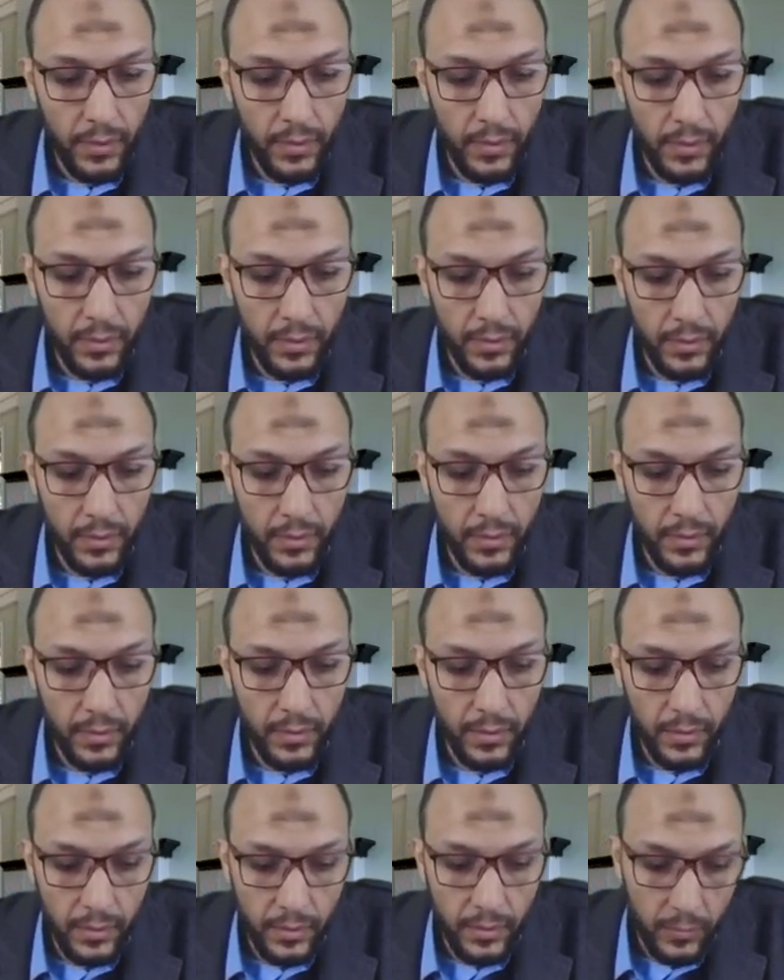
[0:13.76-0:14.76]

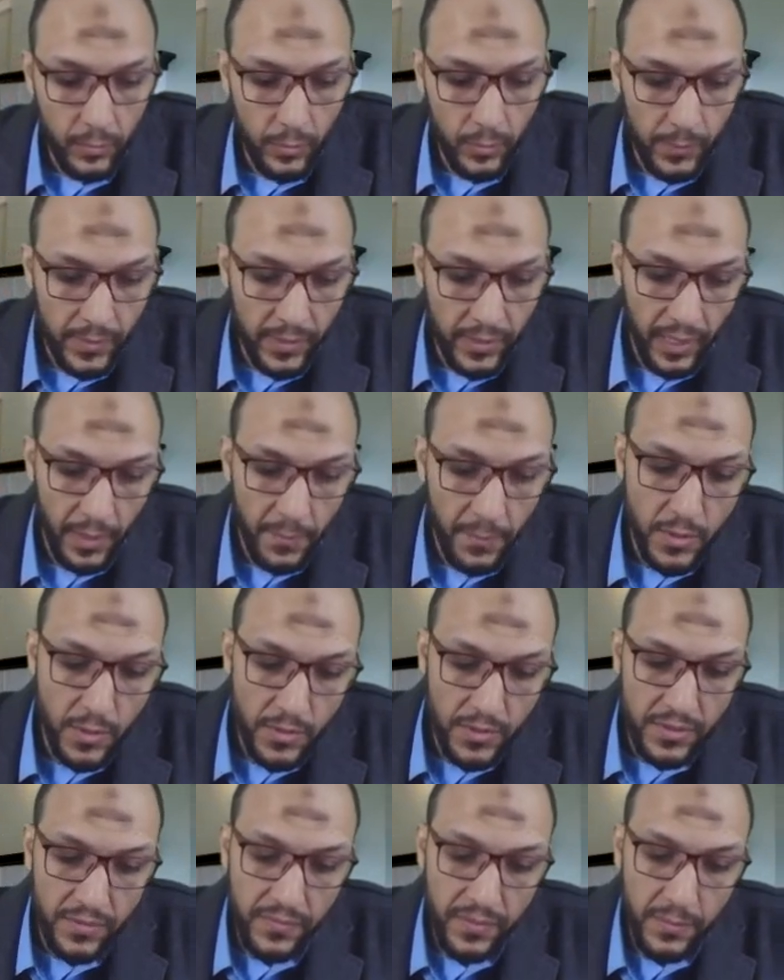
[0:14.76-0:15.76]
آه ويمكن
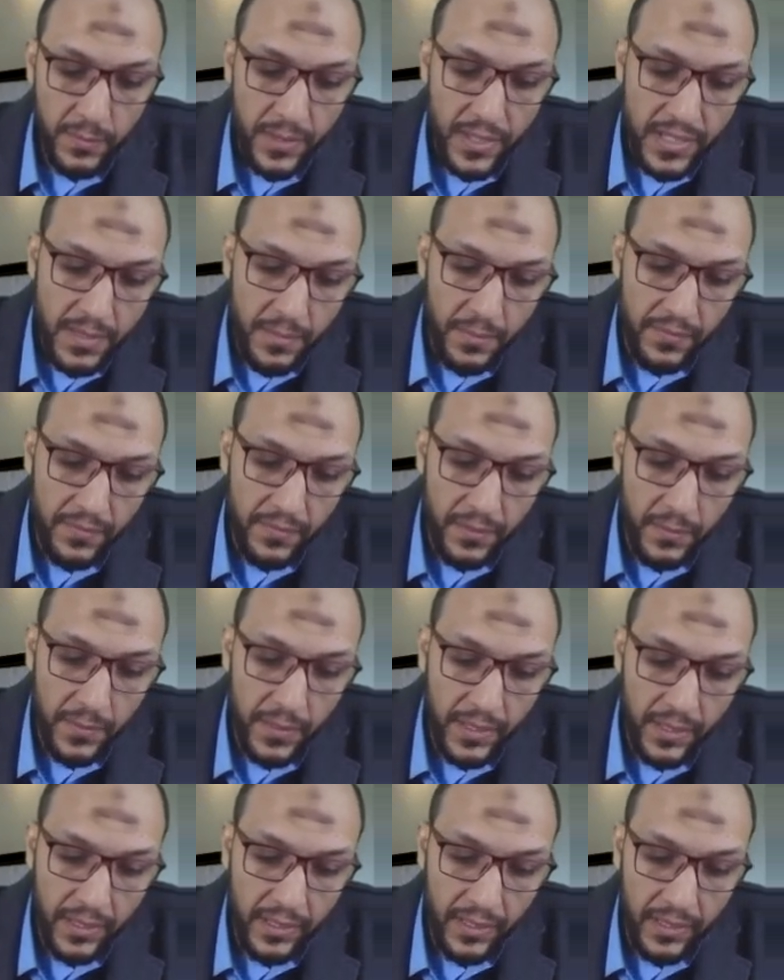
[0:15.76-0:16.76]
65%
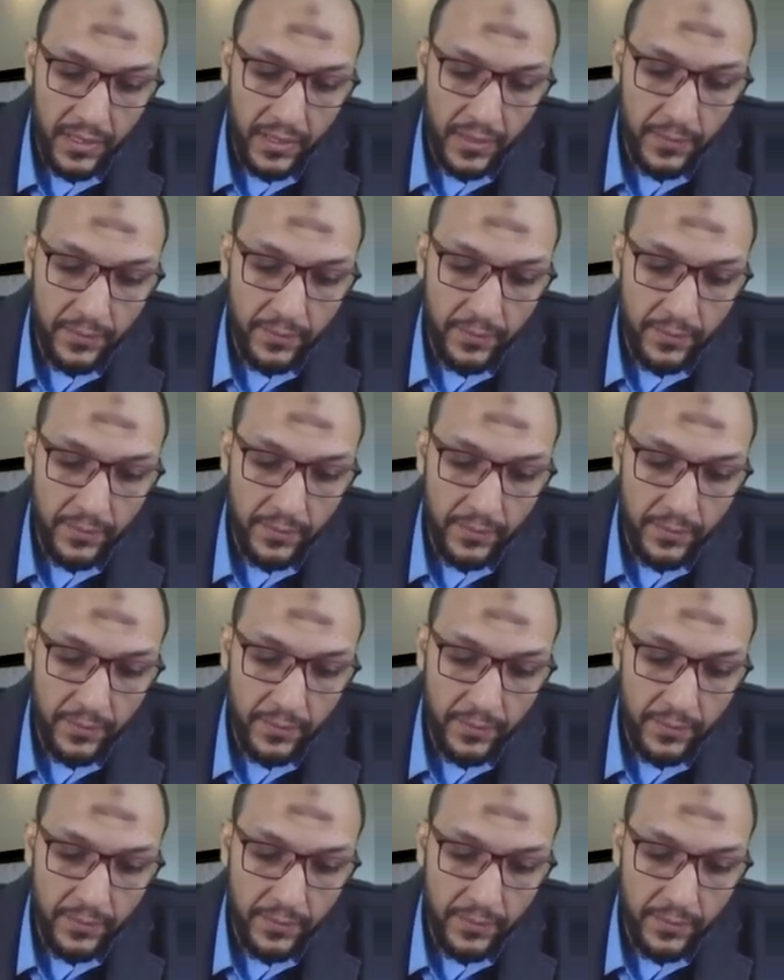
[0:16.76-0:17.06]
70% كده